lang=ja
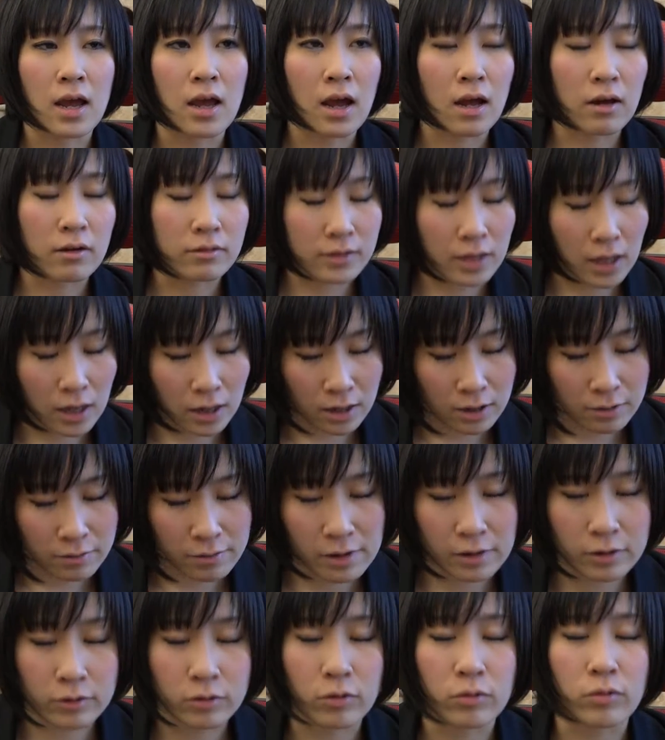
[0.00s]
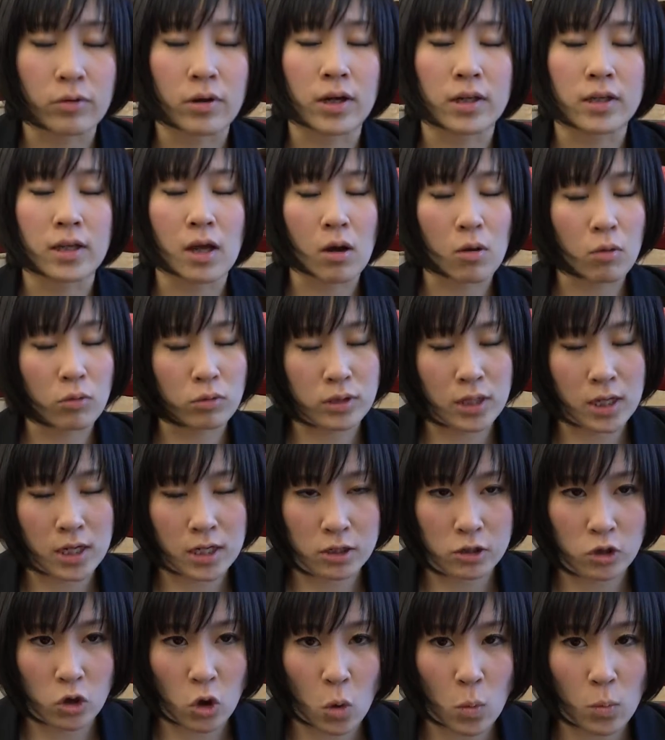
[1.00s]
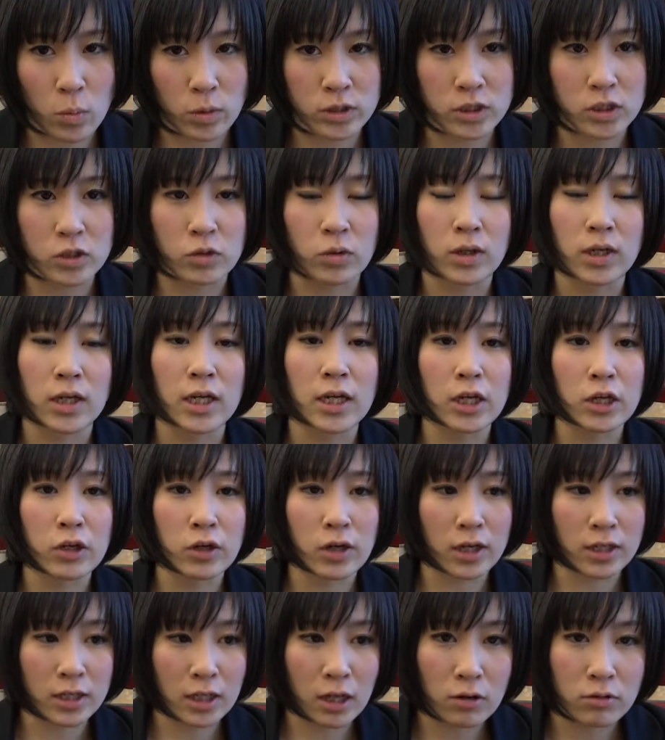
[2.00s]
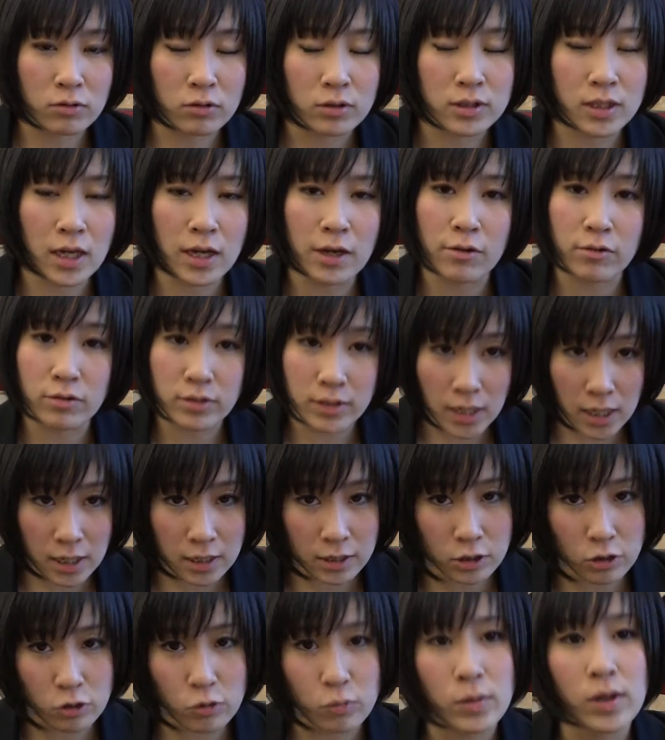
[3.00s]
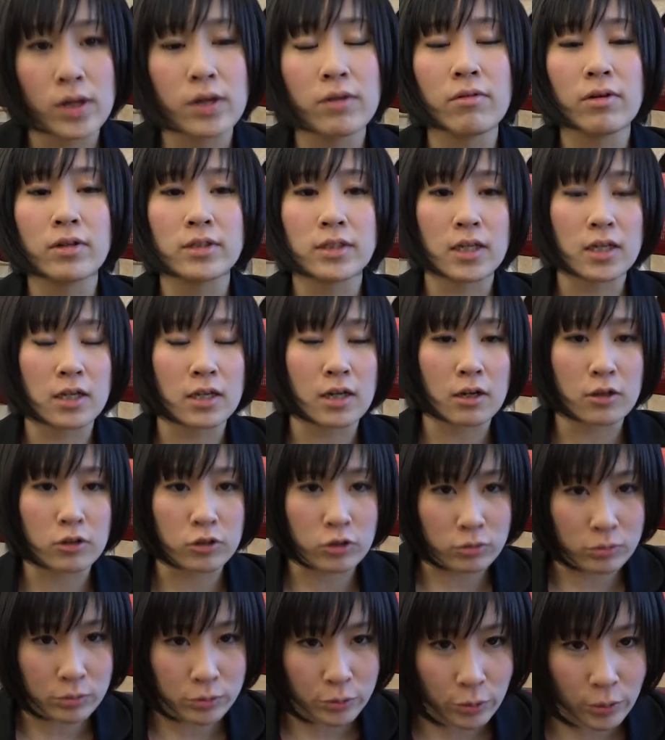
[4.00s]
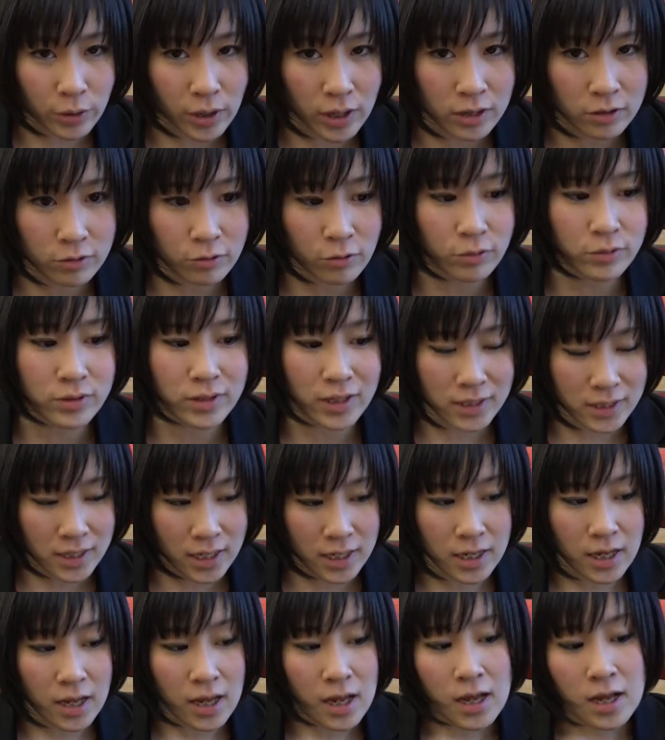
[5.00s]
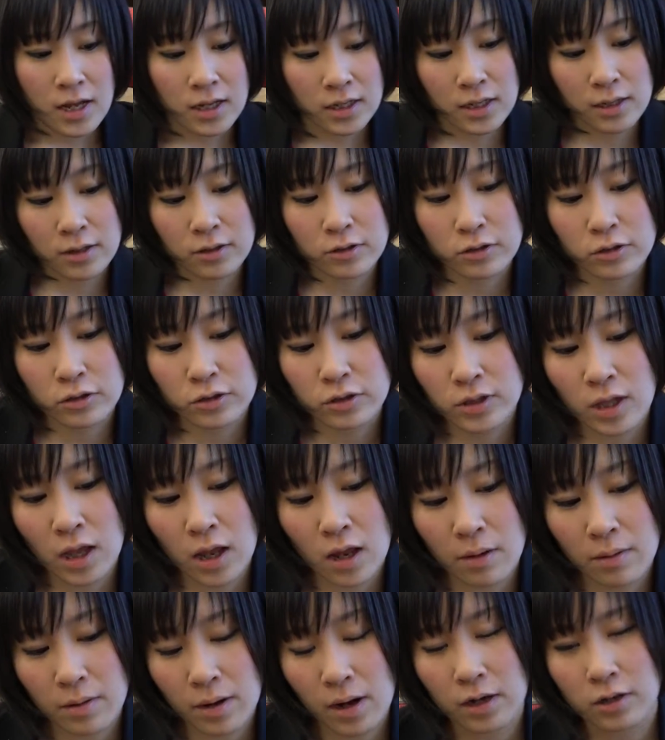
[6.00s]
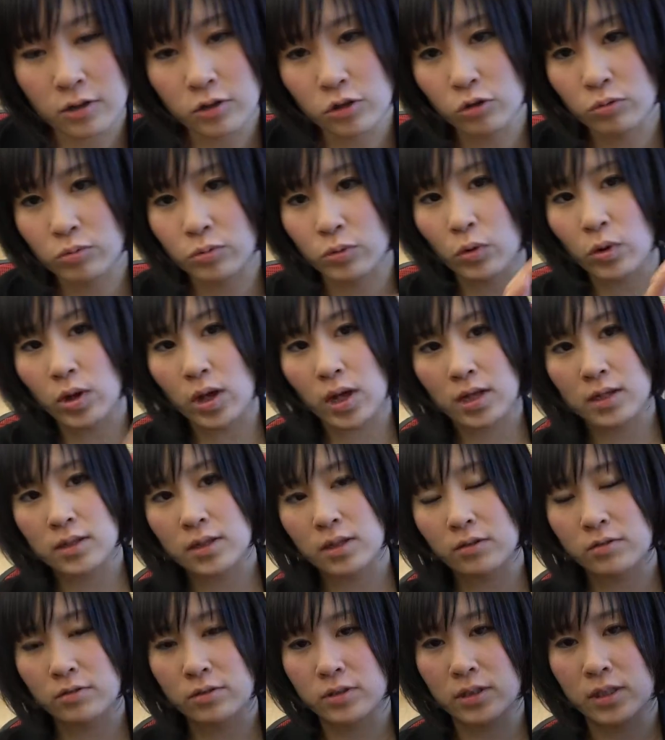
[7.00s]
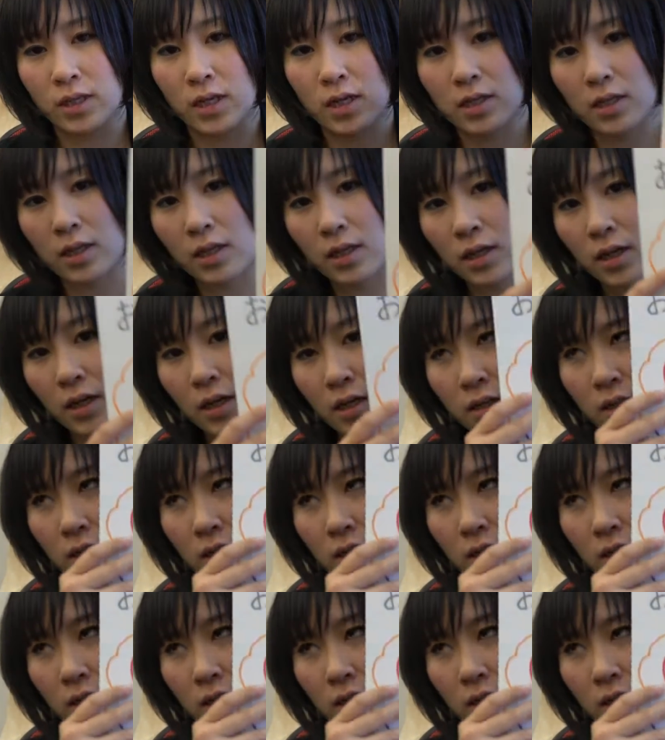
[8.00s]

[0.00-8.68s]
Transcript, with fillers: アフターエフェクトの方、オーサリングコンポジットができる方を採用したいっていう場合には、ぜひラクジョブをご検討ください。で、Google でラクジョブを検索していただい